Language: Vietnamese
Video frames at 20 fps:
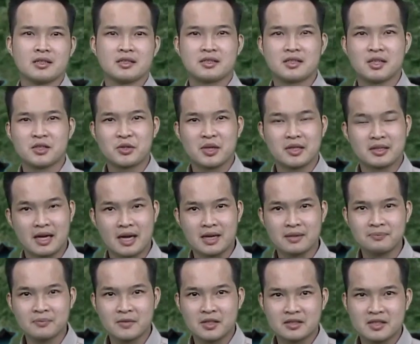trời chuyển
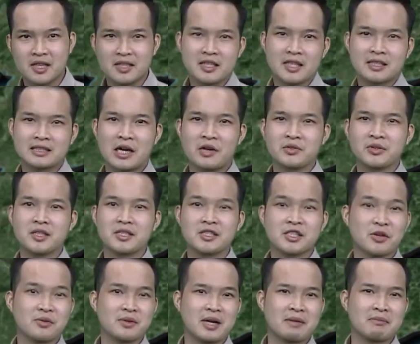nắng, nên nhiệt cao nhất
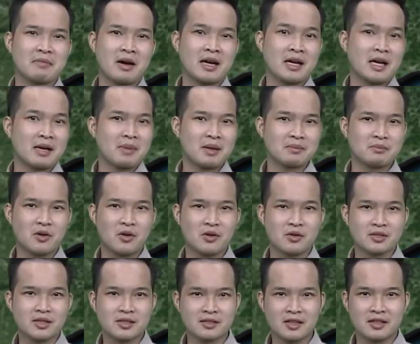trong ngày mai ở Bắc
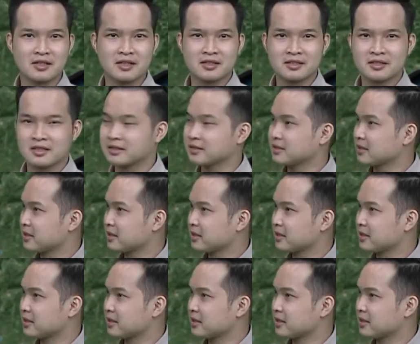Bộ sẽ tăng lên ngưỡng